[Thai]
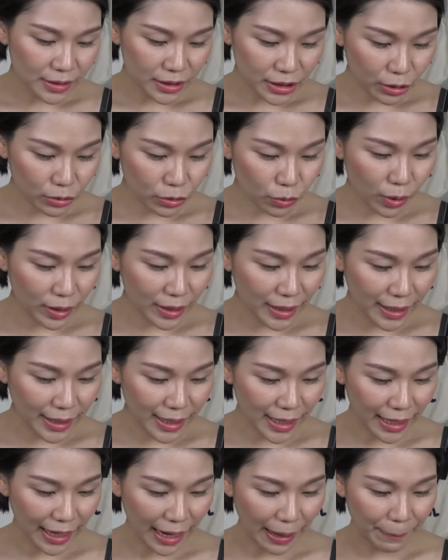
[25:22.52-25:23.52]
เจ้าตัวนี้
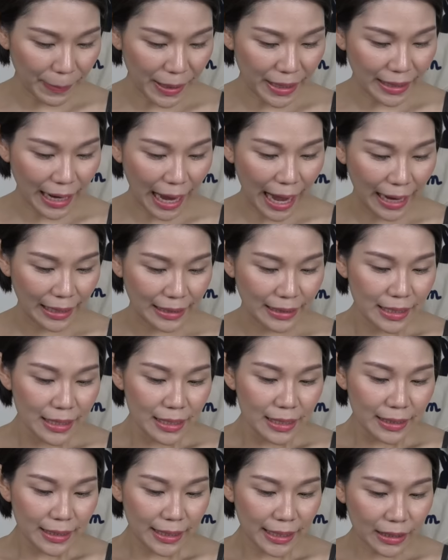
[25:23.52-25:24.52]
เนี่ยนะคะเป็นการ
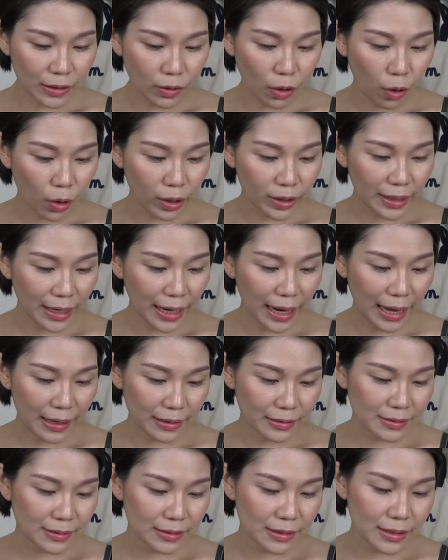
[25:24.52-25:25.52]
คิดค้นนะคะ
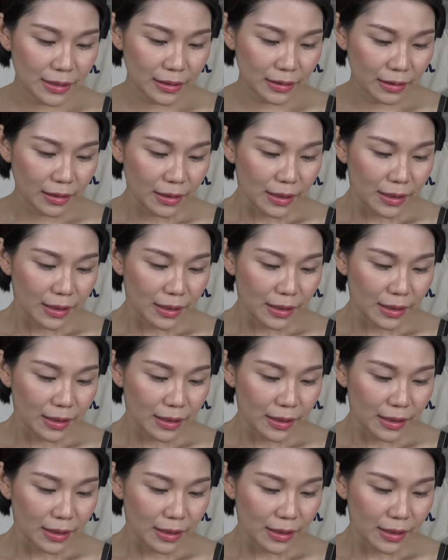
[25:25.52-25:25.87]
ซึ่ง